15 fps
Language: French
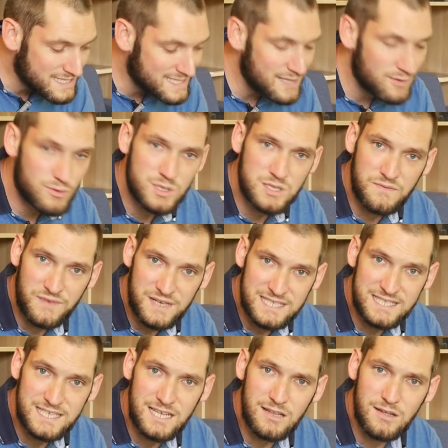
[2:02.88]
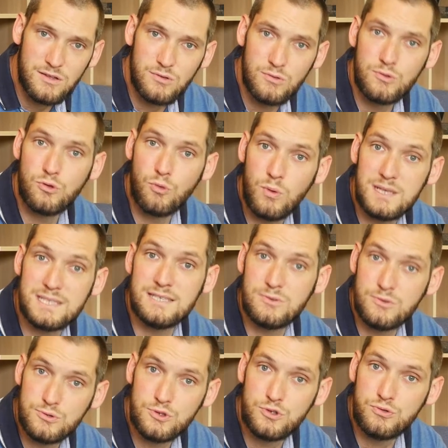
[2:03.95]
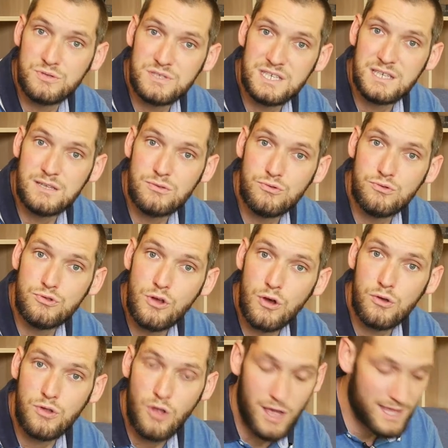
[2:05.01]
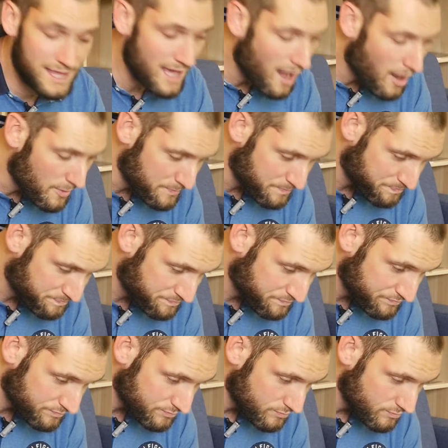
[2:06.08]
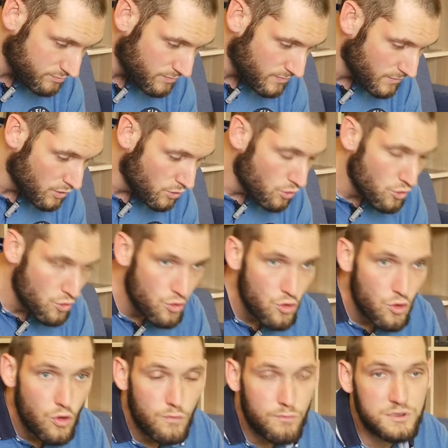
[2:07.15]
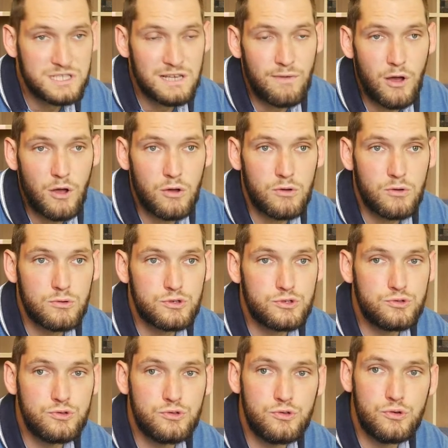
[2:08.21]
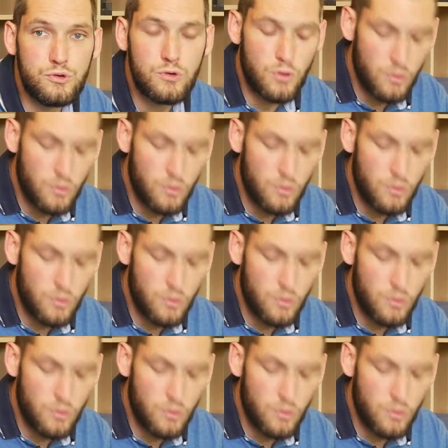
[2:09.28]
séances faciles, donc trois séances de shooting d'une heure, une heure et quart. Il faut savoir qu'au studio,